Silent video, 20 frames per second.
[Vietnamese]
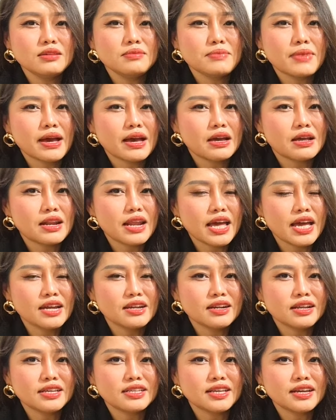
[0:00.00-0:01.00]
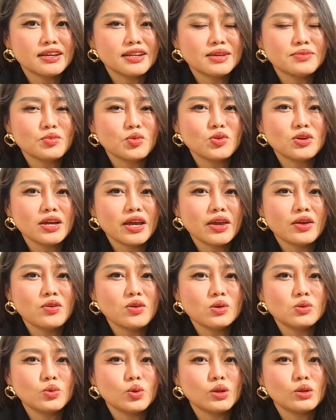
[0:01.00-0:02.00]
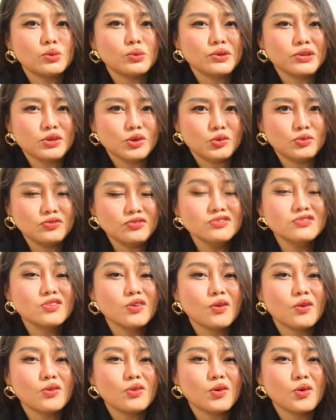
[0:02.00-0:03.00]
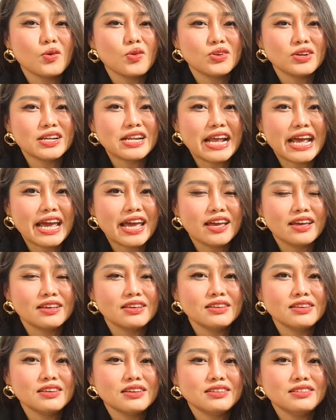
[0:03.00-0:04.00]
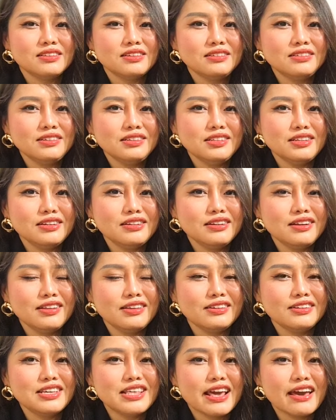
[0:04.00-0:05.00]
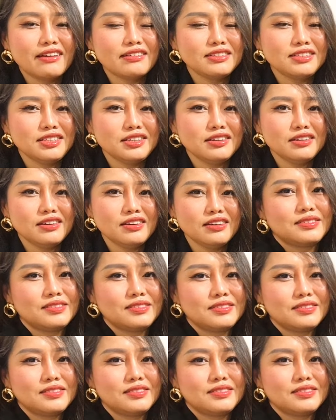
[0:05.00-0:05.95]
bà lan này chắc là muốn kéo ông huỳnh uy dũng vô cuộc rồi nè giữ chưa giữ dằn chưa